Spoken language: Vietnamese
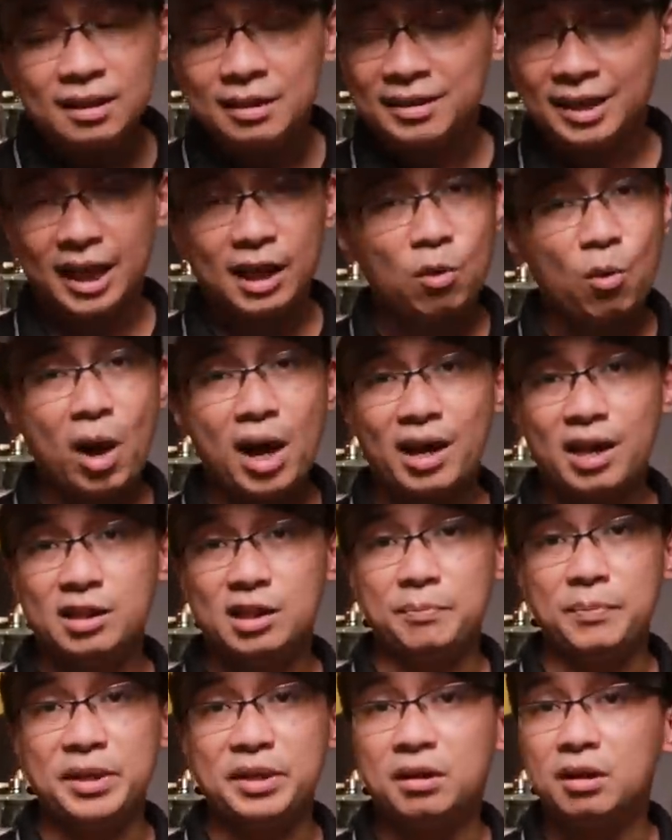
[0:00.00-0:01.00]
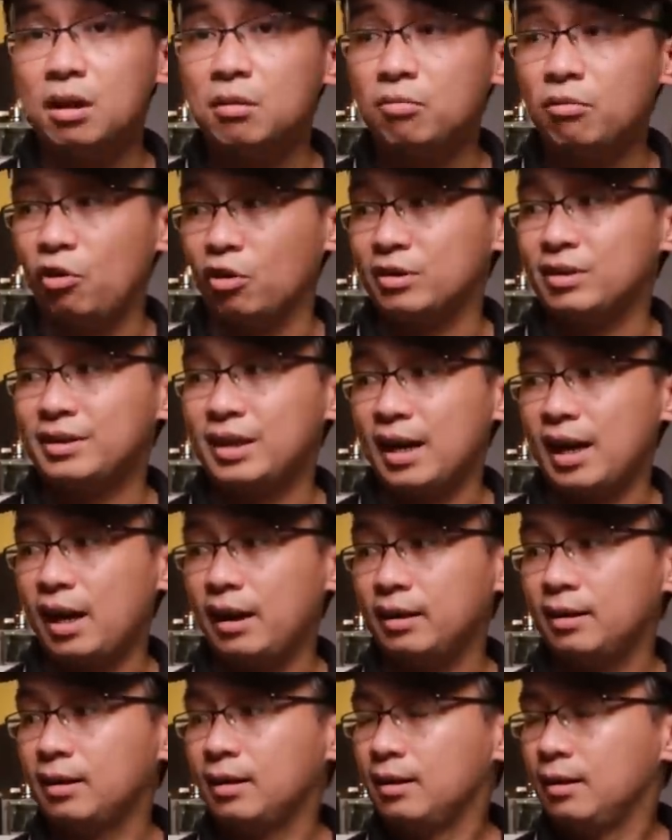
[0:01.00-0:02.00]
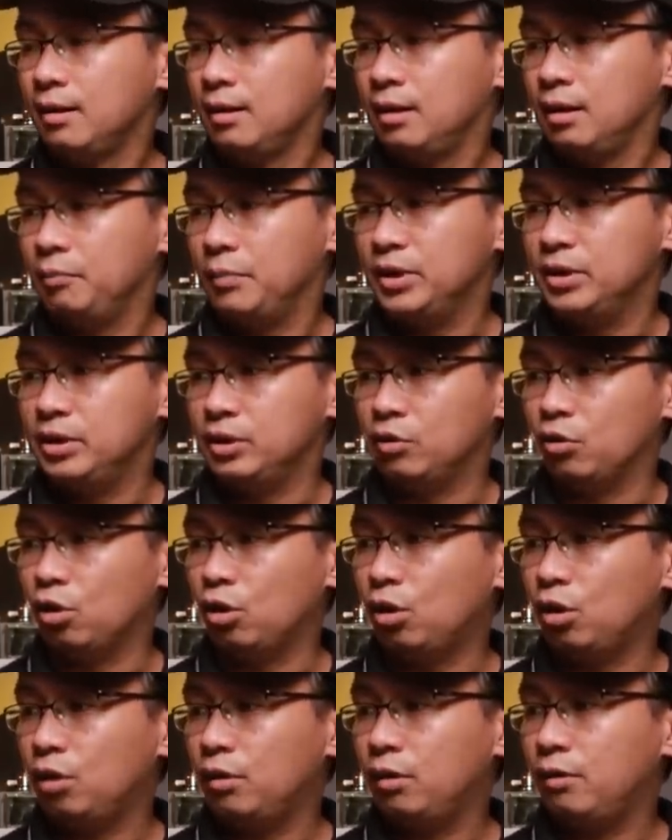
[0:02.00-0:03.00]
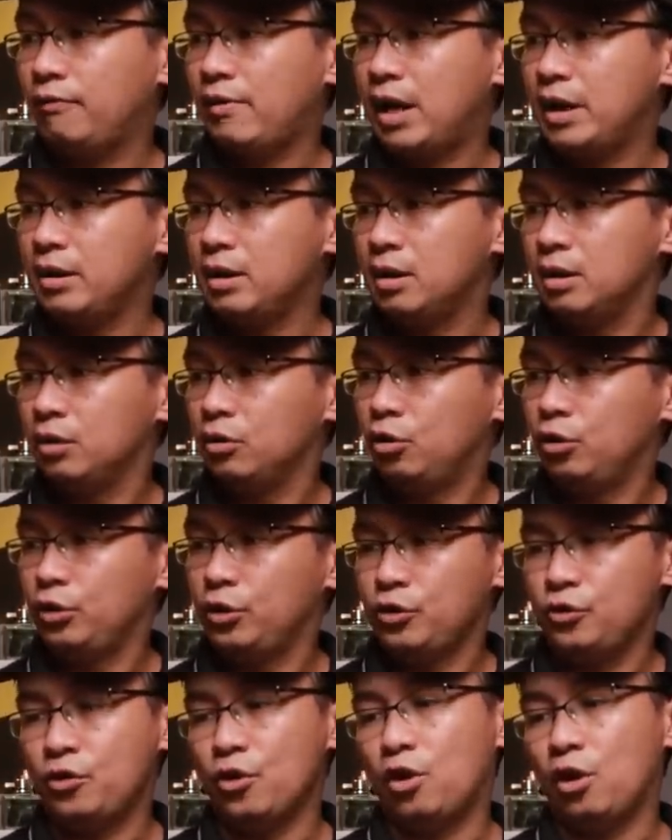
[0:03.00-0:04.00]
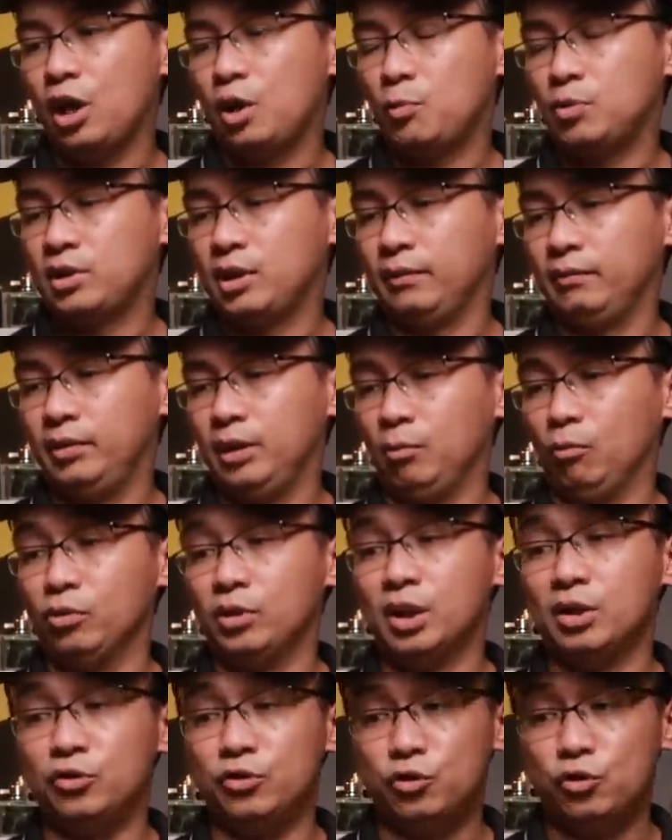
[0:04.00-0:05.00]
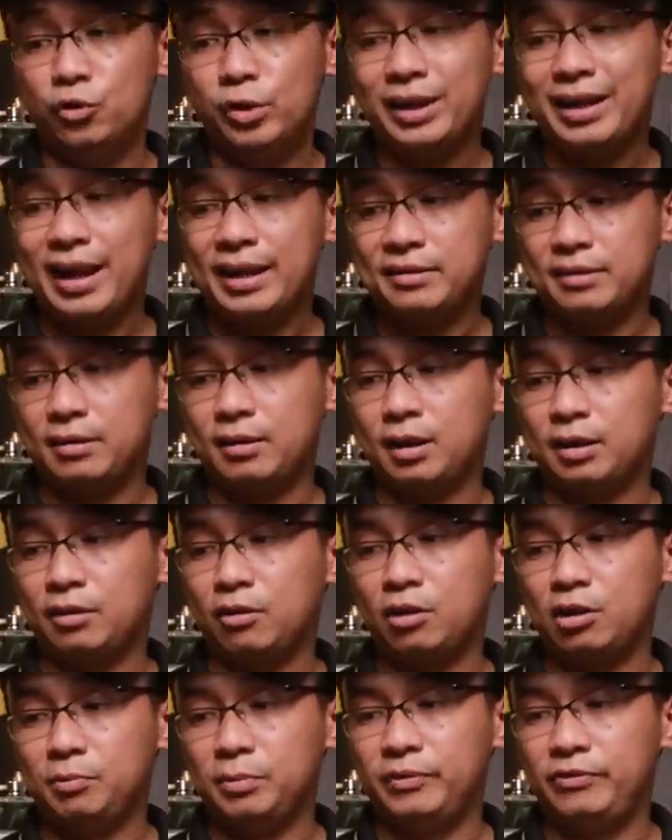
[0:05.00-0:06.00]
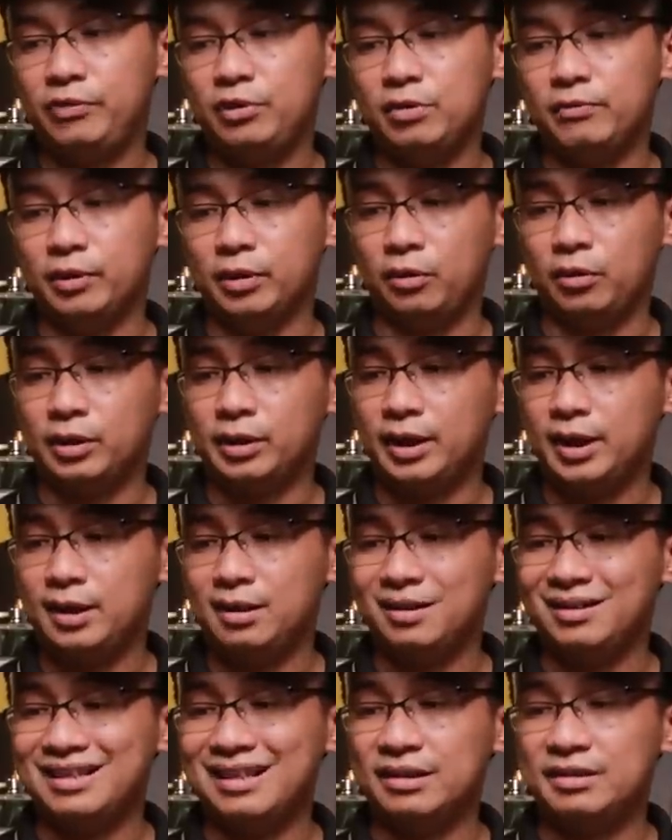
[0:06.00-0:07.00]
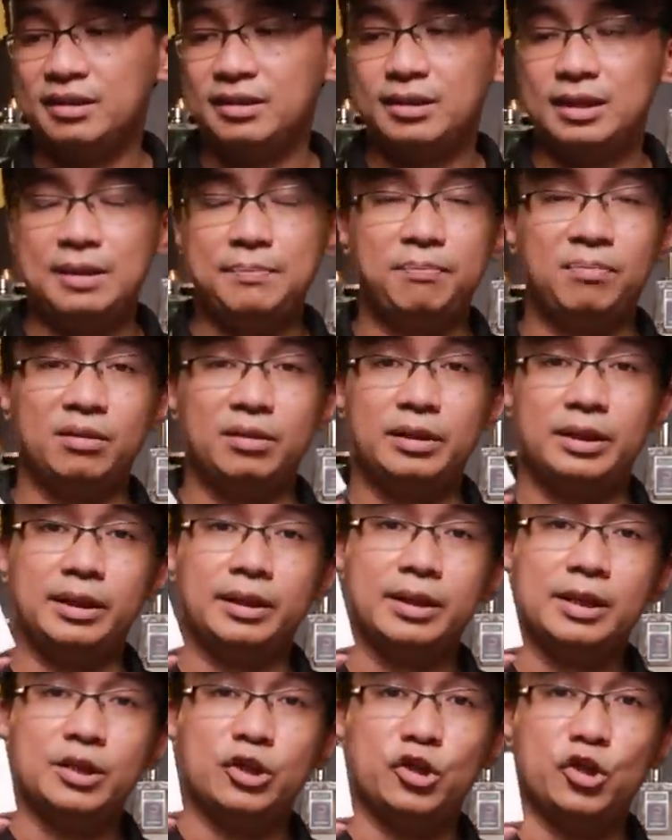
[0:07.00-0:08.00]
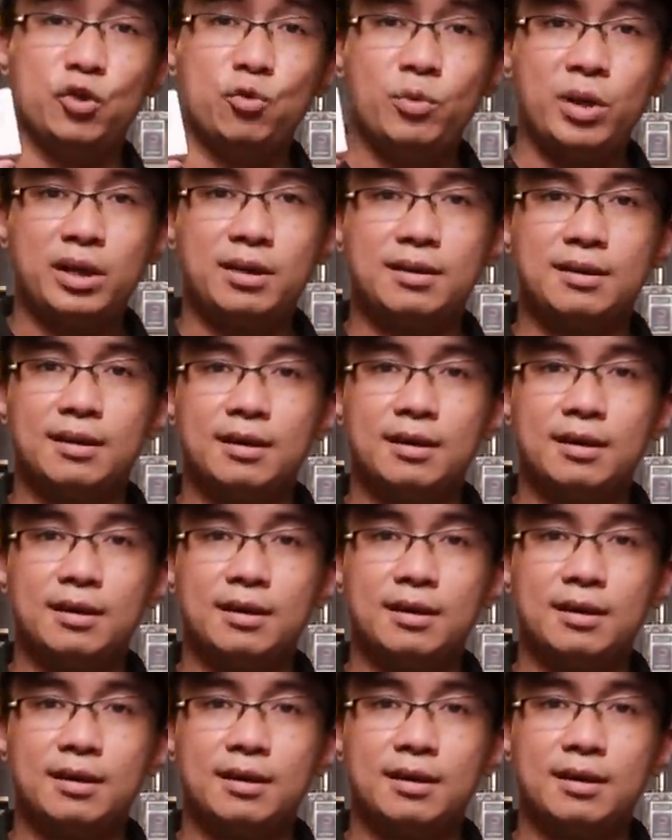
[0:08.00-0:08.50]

chăn hoa này thì mình không có chai mình chỉ có vài ở thôi đó là một sản phẩm của nhà Juliet has a gun not a perfume và nó có tên là a Simply Unique